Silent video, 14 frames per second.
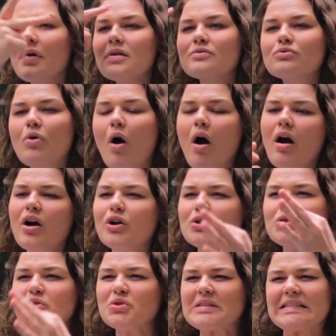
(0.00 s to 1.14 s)
E as pessoas
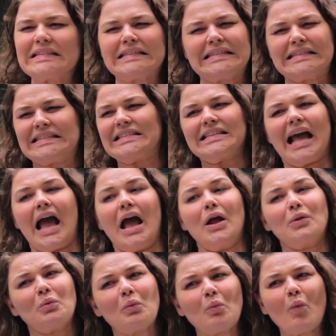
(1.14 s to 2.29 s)
julgam e dizem:
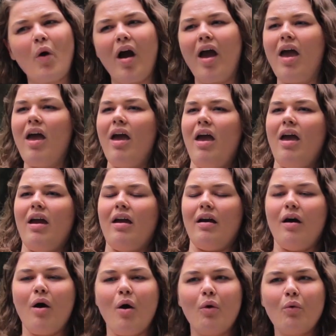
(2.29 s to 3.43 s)
"Ah, esse, roupa,
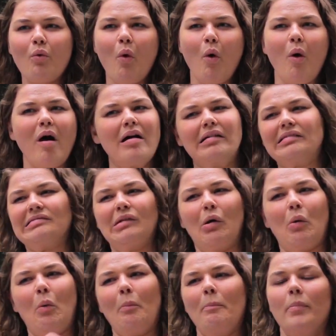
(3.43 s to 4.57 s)
esse tipo de roupa não
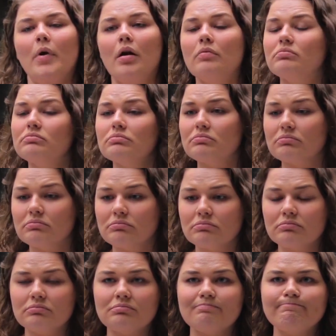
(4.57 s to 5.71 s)
combina com pessoas
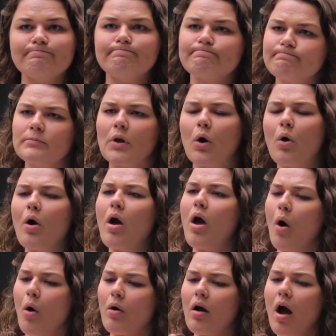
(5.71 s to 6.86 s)
gordas".
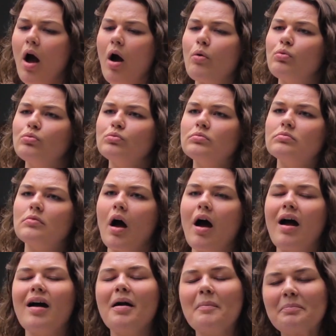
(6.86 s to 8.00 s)
Mas eu quero
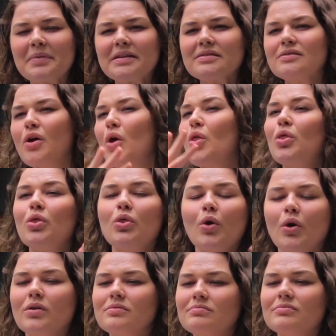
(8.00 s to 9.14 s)
usar. A sociedade
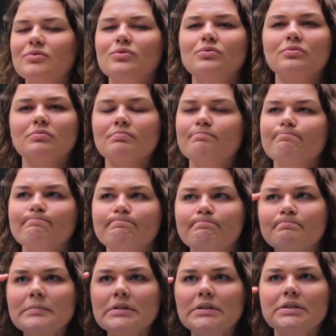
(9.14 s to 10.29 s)
precisa parar
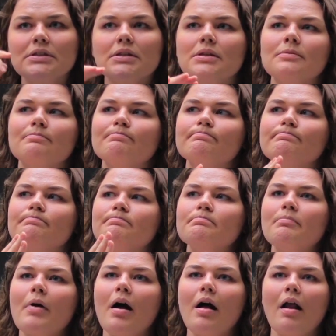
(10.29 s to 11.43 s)
de oprimir e
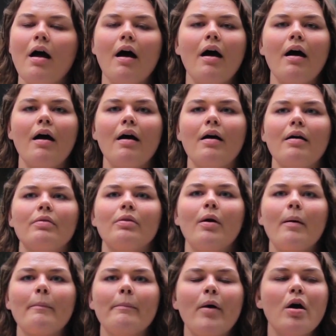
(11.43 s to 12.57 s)
criticar
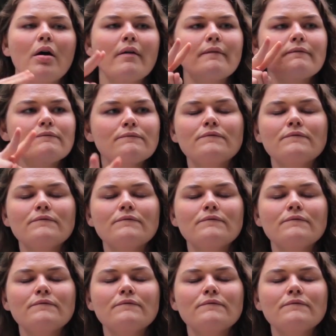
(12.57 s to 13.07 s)
sobre isso.